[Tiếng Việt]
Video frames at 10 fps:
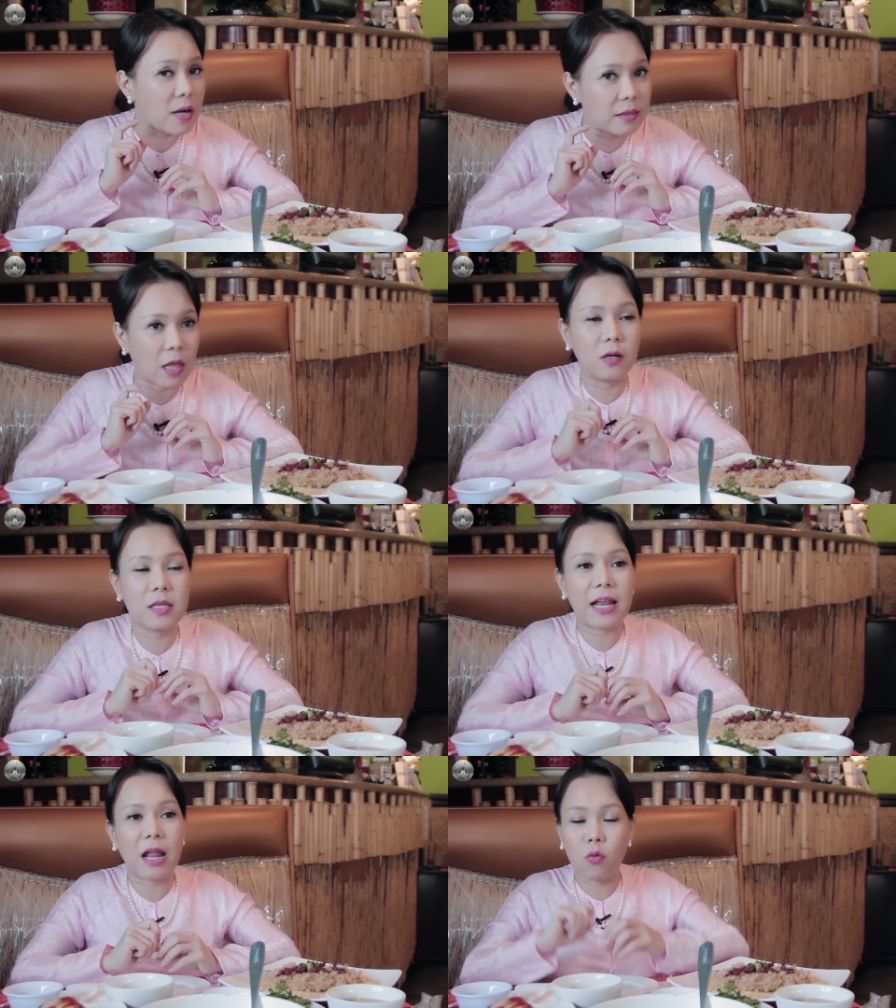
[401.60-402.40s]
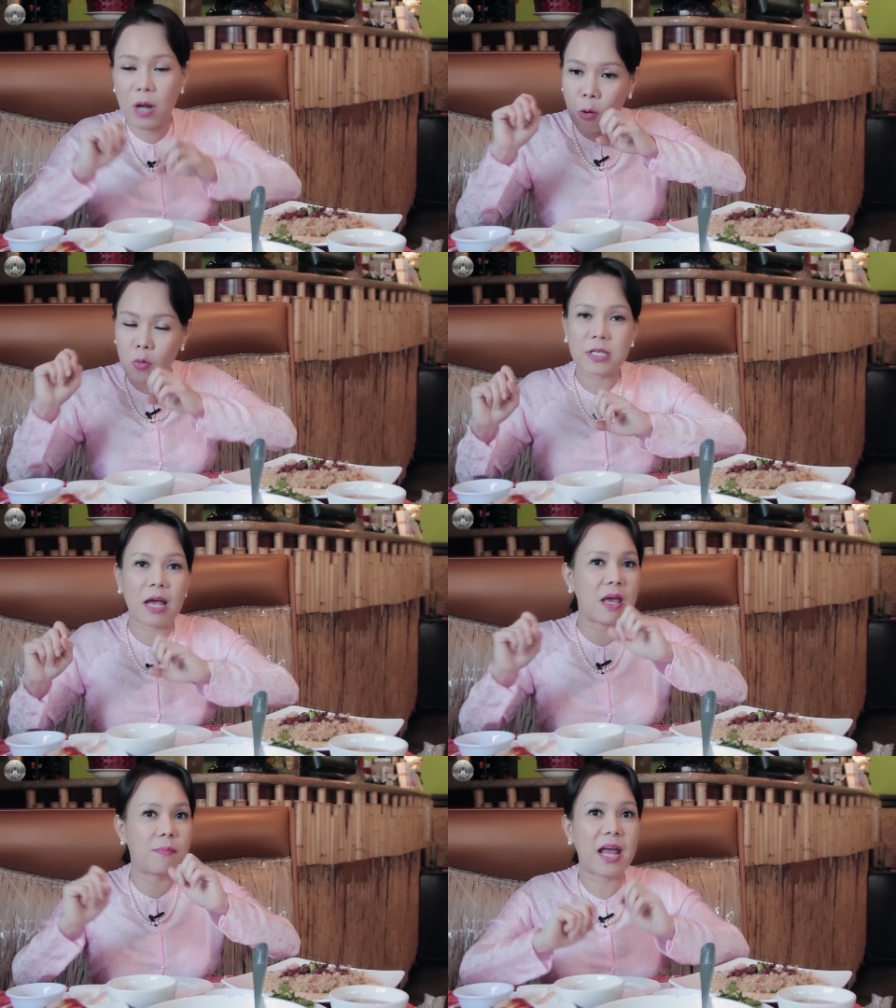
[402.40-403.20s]
đây tự nhà nấu đậu sao
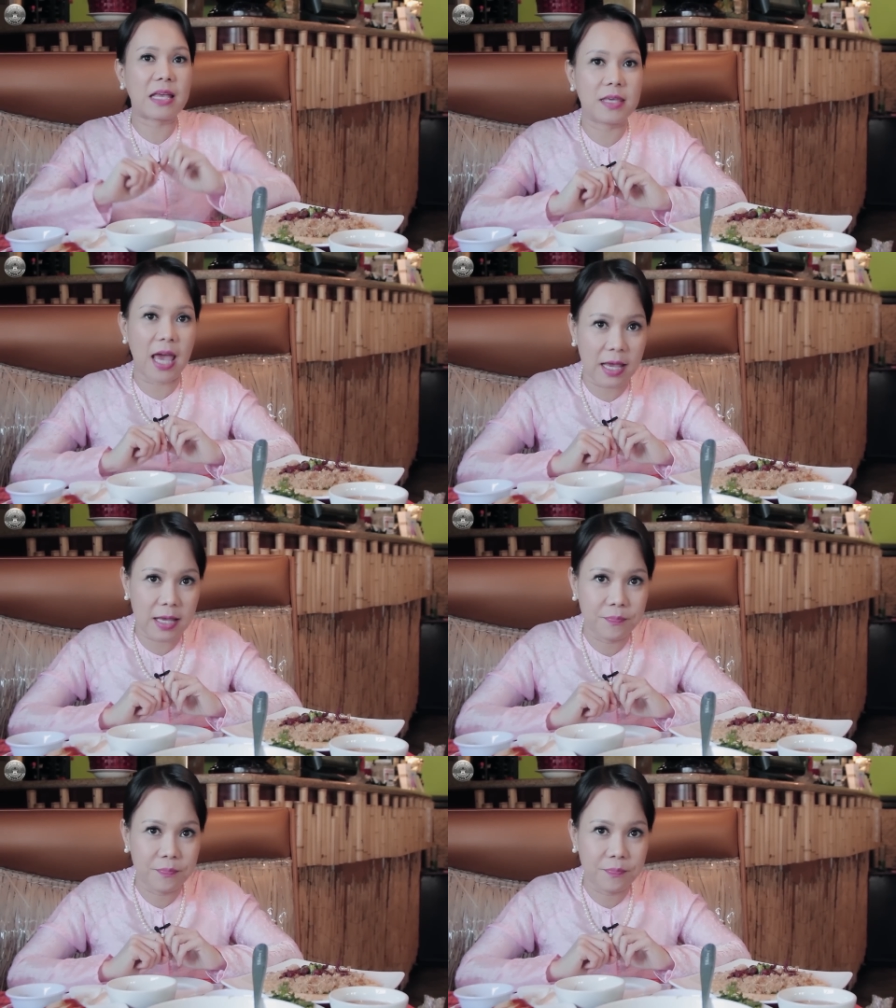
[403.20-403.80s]
đem ra như vậy.